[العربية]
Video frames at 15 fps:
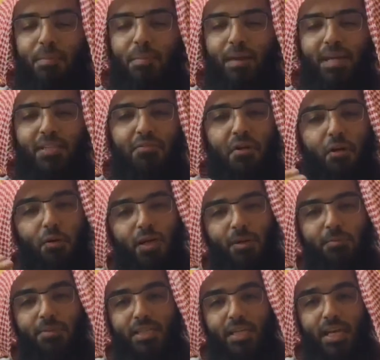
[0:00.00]
مما يدفع
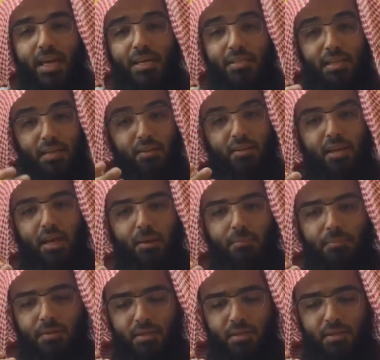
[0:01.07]
العبد إلى أن يرضى